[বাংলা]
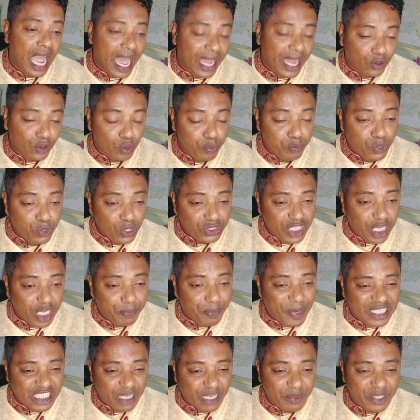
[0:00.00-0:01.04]
আর রূপগঞ্জের
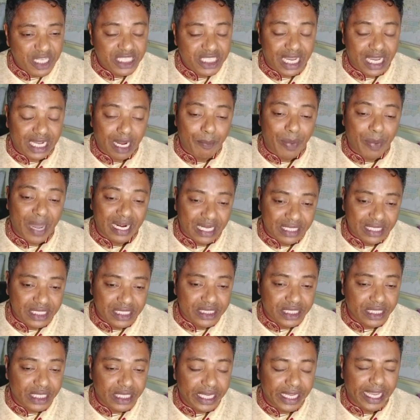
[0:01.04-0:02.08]
পাশাপাশি সারা
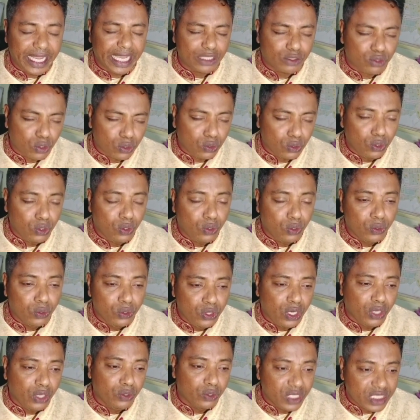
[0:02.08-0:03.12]
বাংলাদেশে এতগুলো
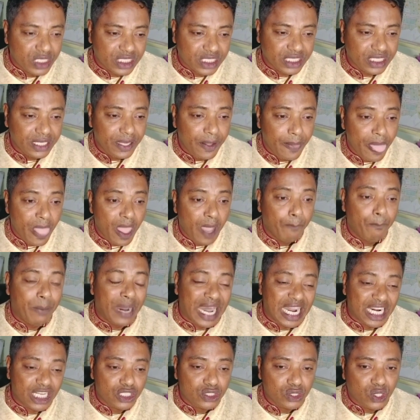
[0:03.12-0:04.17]
উন্নয়ন হয়েছে
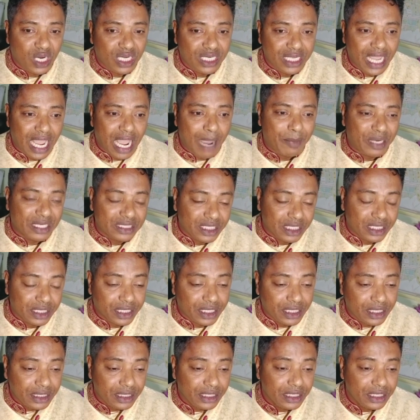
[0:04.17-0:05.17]
ভার্চুয়ালি আমাদের